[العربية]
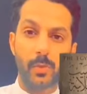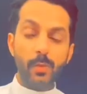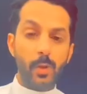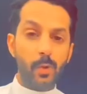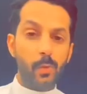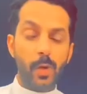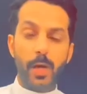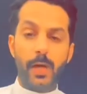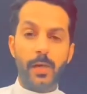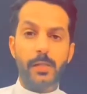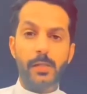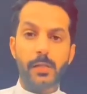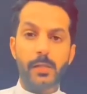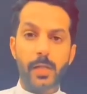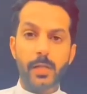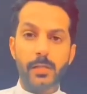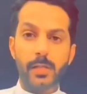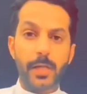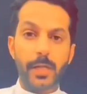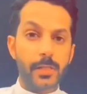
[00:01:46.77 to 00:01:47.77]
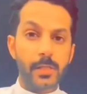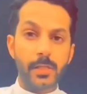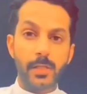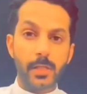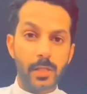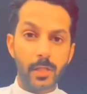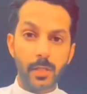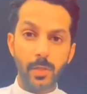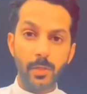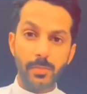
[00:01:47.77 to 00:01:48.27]
اخوانك عشان
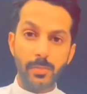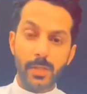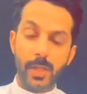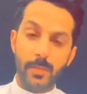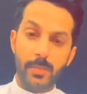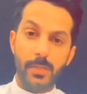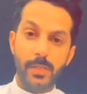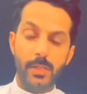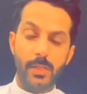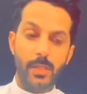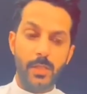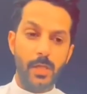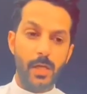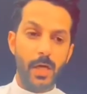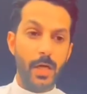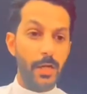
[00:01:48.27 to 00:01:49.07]
اشتري لهم طعميه